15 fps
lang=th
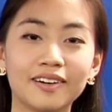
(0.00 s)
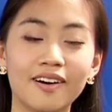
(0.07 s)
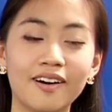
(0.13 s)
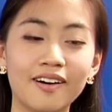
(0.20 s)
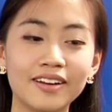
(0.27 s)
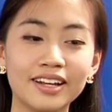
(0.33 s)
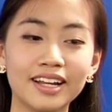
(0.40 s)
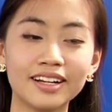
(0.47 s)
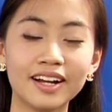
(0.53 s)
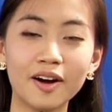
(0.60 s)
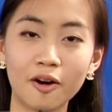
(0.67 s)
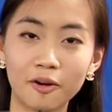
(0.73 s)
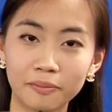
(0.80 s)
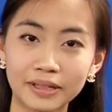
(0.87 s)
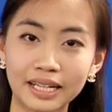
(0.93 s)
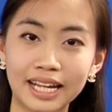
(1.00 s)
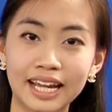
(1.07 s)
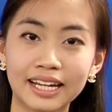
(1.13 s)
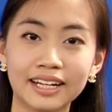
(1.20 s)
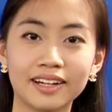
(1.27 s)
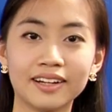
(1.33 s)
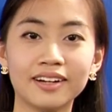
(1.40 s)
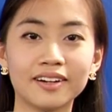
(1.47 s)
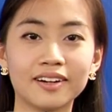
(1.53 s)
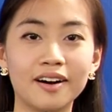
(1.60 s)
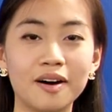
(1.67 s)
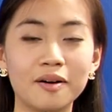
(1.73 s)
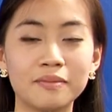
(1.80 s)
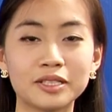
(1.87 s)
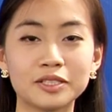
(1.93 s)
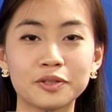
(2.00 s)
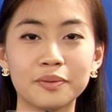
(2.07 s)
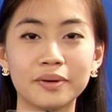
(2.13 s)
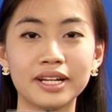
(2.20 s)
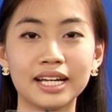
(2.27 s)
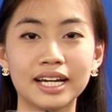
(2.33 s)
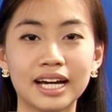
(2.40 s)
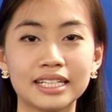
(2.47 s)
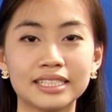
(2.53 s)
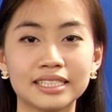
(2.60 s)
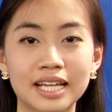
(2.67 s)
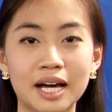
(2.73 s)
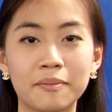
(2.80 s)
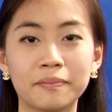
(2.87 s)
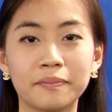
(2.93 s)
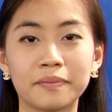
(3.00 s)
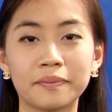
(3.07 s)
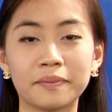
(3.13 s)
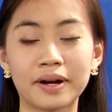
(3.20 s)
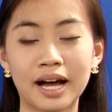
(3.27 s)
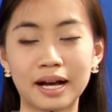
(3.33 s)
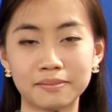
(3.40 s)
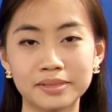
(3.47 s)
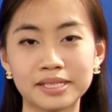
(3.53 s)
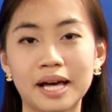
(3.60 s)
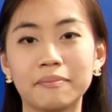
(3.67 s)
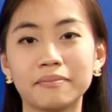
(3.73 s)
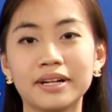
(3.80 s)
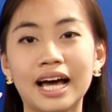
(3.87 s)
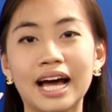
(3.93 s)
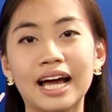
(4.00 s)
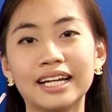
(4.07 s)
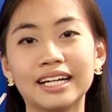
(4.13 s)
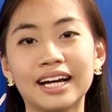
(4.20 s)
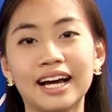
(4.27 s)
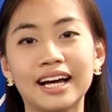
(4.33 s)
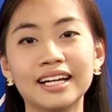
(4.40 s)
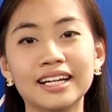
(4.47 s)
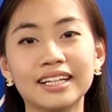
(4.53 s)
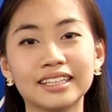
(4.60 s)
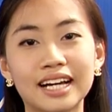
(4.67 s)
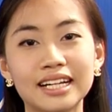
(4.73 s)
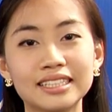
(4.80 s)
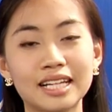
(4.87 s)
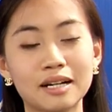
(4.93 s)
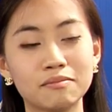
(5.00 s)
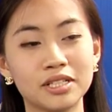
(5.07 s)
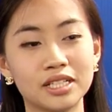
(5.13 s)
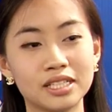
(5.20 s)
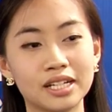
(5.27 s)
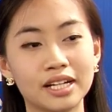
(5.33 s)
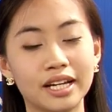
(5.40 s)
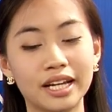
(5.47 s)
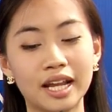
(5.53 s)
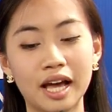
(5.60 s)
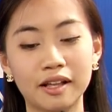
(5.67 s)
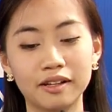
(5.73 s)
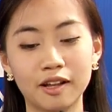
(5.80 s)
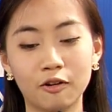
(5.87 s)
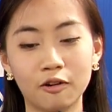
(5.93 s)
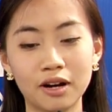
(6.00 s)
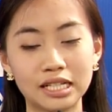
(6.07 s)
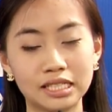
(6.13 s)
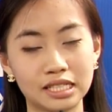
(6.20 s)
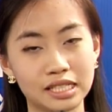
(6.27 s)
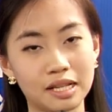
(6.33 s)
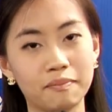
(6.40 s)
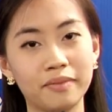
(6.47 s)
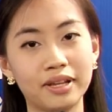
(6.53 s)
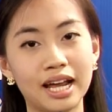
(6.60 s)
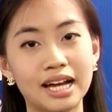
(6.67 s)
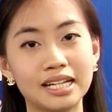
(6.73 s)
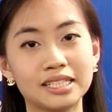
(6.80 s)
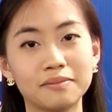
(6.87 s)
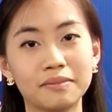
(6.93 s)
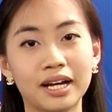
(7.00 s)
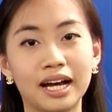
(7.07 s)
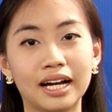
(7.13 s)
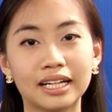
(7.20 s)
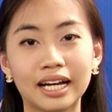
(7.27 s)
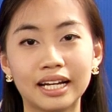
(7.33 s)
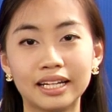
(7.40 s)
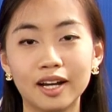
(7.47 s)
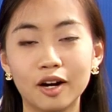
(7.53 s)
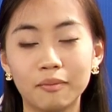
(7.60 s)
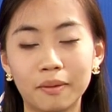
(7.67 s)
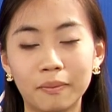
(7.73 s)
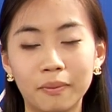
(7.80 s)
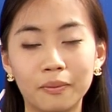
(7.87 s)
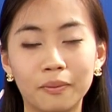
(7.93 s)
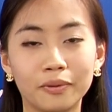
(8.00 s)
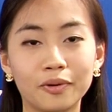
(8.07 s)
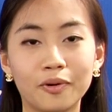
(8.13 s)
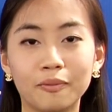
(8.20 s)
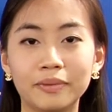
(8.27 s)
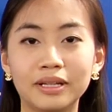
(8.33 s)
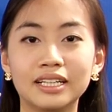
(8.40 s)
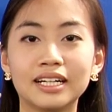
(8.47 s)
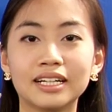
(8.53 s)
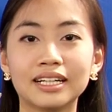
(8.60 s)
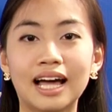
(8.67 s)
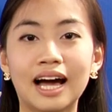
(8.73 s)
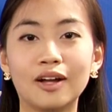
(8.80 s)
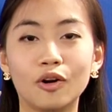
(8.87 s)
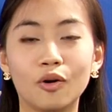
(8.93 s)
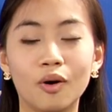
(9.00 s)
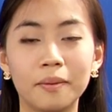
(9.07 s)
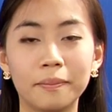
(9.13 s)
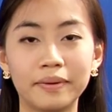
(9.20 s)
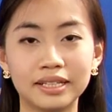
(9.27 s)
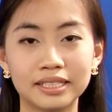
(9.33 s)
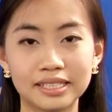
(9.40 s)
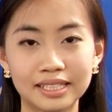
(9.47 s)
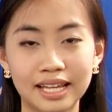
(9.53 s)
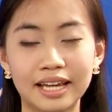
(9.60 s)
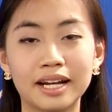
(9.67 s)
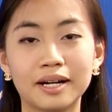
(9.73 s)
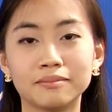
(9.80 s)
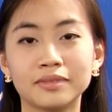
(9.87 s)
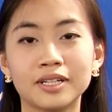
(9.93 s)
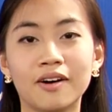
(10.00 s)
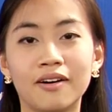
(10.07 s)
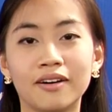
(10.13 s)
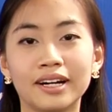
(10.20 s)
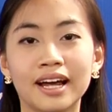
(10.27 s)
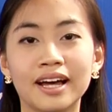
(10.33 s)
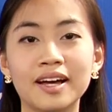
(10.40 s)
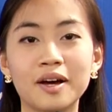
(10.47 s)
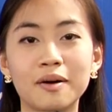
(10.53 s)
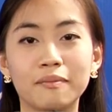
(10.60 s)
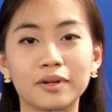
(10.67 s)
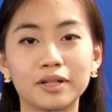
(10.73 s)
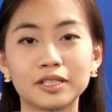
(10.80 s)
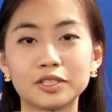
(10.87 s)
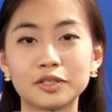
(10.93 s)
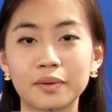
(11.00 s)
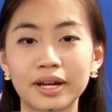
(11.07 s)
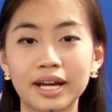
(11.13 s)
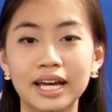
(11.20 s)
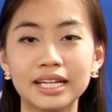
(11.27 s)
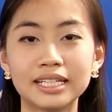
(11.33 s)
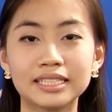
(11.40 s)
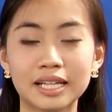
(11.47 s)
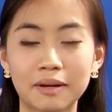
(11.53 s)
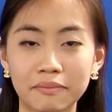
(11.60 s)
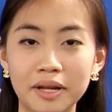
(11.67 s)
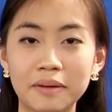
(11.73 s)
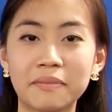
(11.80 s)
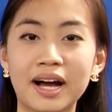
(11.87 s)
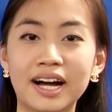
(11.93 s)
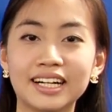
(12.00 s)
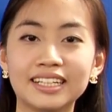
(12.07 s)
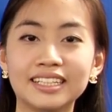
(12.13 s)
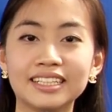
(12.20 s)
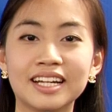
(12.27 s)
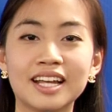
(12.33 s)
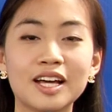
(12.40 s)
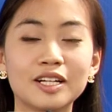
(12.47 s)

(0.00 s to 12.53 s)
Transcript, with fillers: วก็ในเรื่องของเพลงเนี่ยก็เอามาช่วยในการจำคำศัพท์ได้นะคะ ถ้าจำเฉยๆเนี่ยเราก็อาจจะจำไม่ได้ใช่ไหมคะ การที่เอามาผูกโยงเป็นเรื่องราวหรือว่าเป็นใส่ทำนองเนี่ยมันก็ช่วยให้จำได้มากขึ้น